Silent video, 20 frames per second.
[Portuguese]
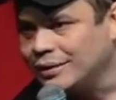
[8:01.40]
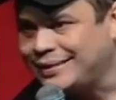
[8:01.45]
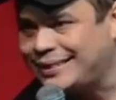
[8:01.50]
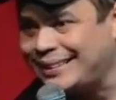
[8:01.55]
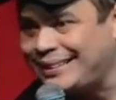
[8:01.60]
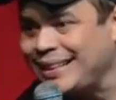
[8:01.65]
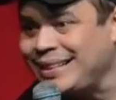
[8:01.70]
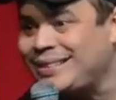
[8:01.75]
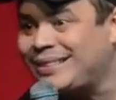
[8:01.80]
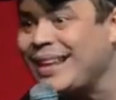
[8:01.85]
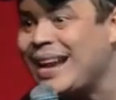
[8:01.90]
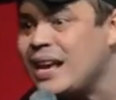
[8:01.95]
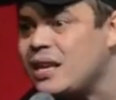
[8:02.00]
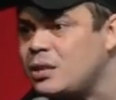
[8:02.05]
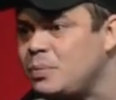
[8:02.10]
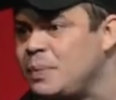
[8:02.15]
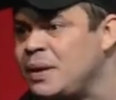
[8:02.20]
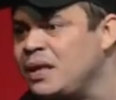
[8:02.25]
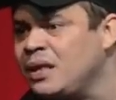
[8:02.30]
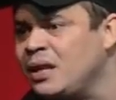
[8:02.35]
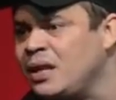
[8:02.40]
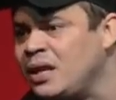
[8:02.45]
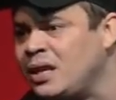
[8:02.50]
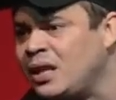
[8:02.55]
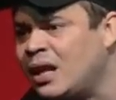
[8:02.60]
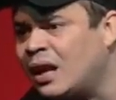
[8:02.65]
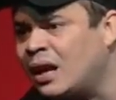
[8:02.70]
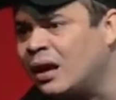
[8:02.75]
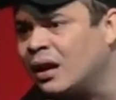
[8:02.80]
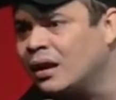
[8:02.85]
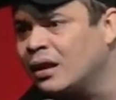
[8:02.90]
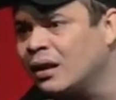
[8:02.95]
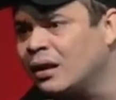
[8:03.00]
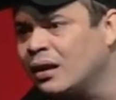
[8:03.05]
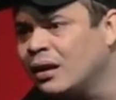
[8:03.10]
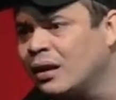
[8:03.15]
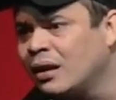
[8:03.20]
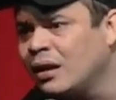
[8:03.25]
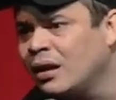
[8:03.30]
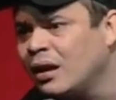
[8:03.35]
Você tem três meninas?
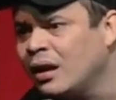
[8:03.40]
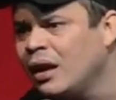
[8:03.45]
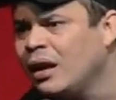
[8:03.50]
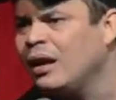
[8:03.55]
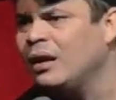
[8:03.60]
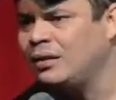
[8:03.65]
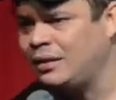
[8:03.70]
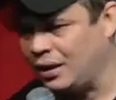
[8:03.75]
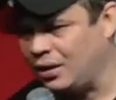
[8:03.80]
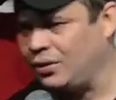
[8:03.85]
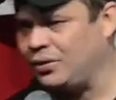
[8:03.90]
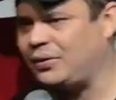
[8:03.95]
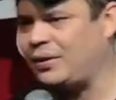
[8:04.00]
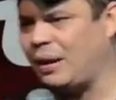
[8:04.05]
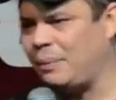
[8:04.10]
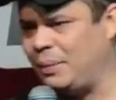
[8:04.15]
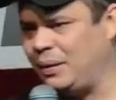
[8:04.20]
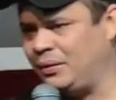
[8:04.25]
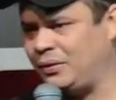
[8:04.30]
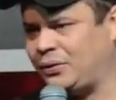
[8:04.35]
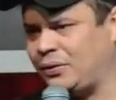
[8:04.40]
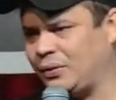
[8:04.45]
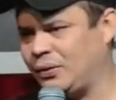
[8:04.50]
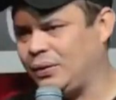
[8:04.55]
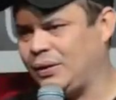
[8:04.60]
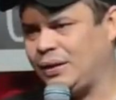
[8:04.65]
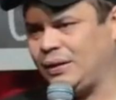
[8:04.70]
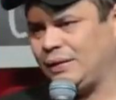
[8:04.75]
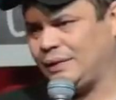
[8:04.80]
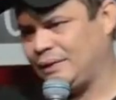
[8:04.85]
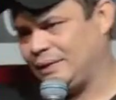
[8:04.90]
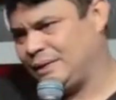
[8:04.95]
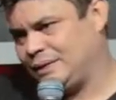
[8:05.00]
Deus abençoe.